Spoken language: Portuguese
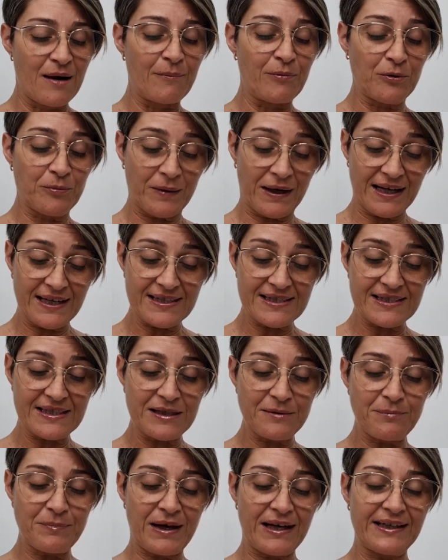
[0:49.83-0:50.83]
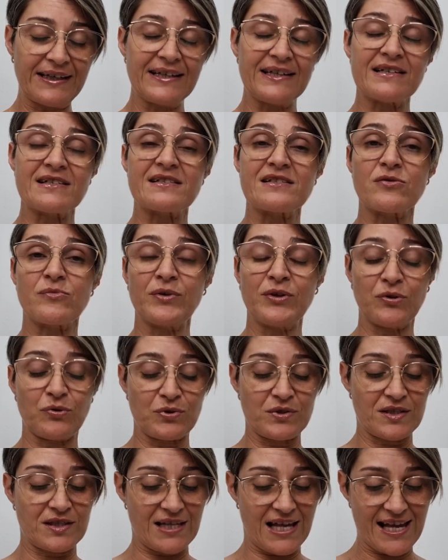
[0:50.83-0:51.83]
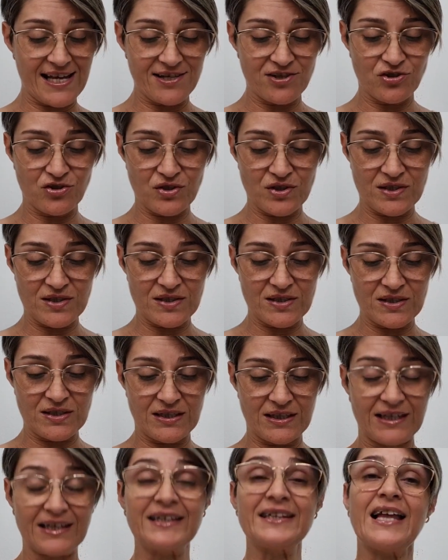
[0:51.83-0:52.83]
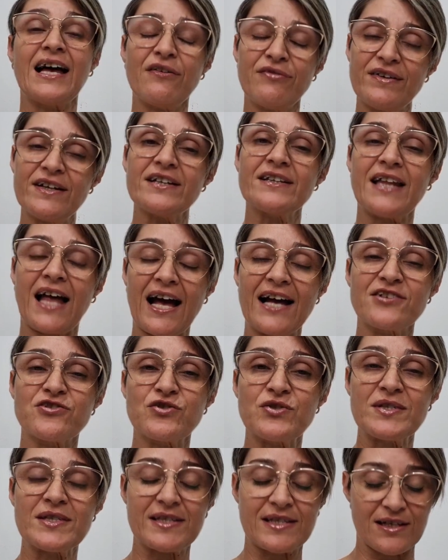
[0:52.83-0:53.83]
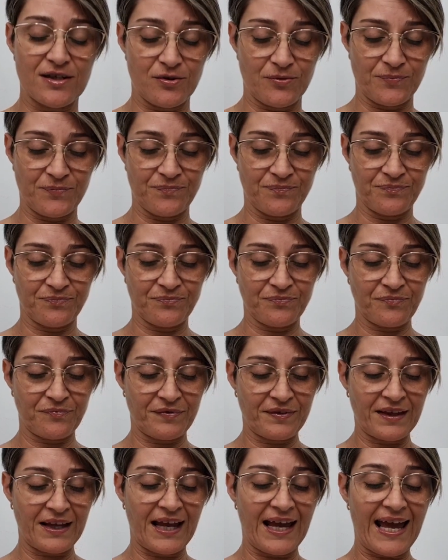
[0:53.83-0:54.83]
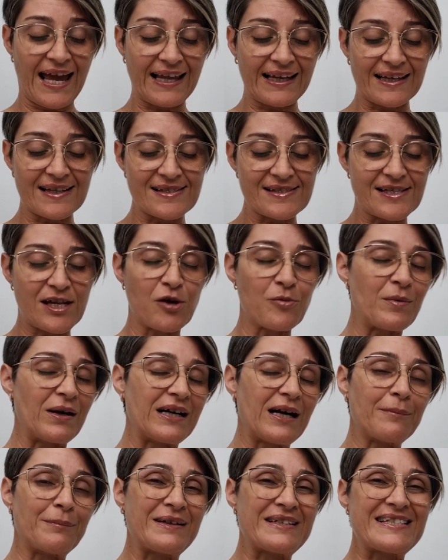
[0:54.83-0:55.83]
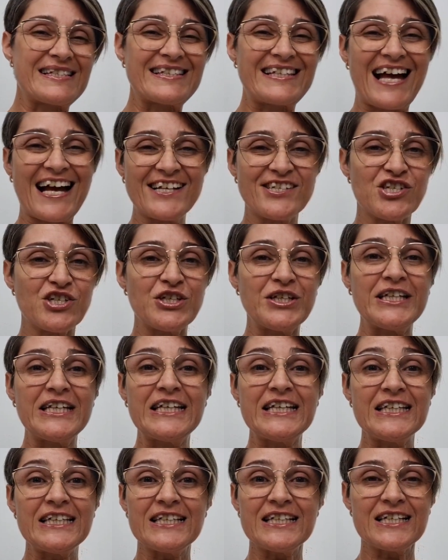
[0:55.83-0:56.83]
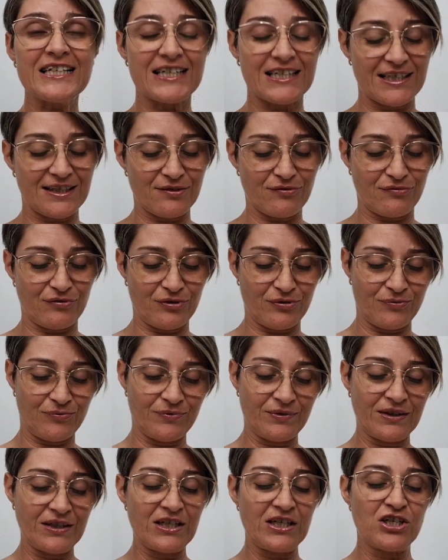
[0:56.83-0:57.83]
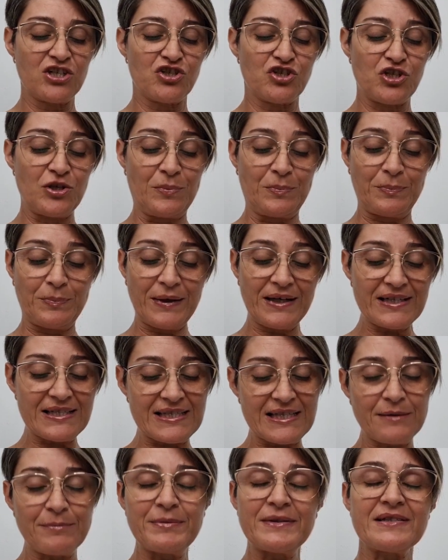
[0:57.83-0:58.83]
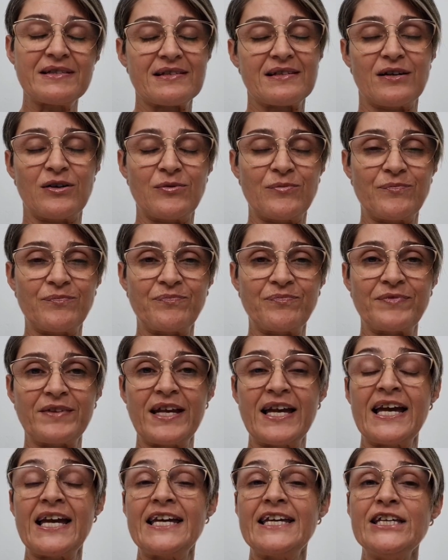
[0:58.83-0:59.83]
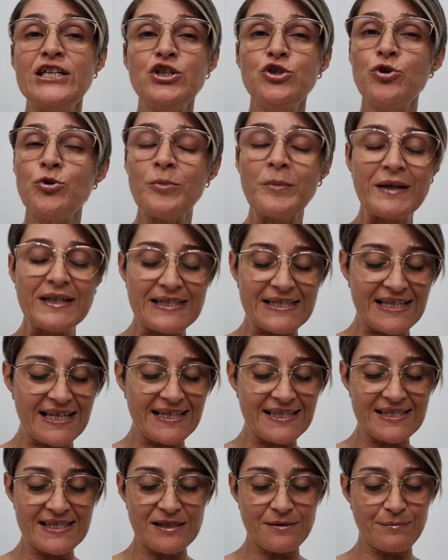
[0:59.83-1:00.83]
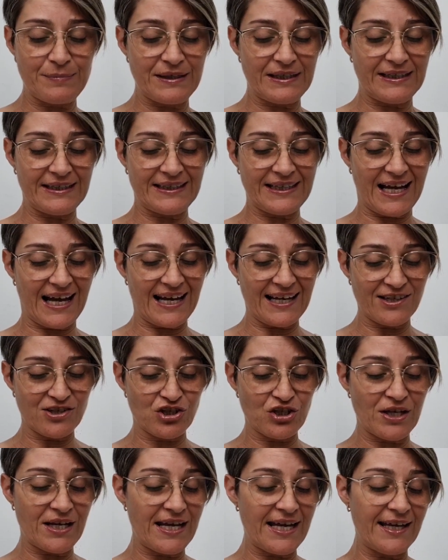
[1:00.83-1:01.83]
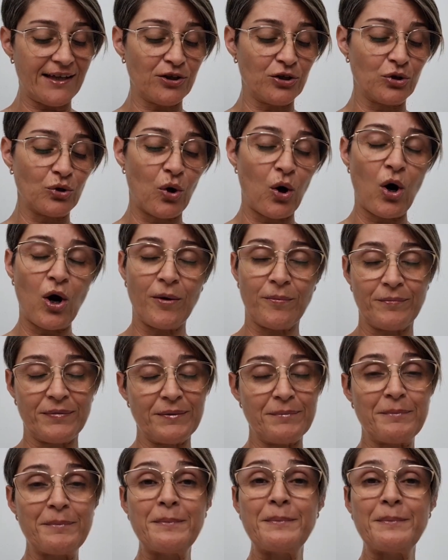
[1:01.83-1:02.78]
Por mais que pareçam inocentes, e na verdade são, elas têm uma capacidade incrível de percepção e uma sensibilidade enorme,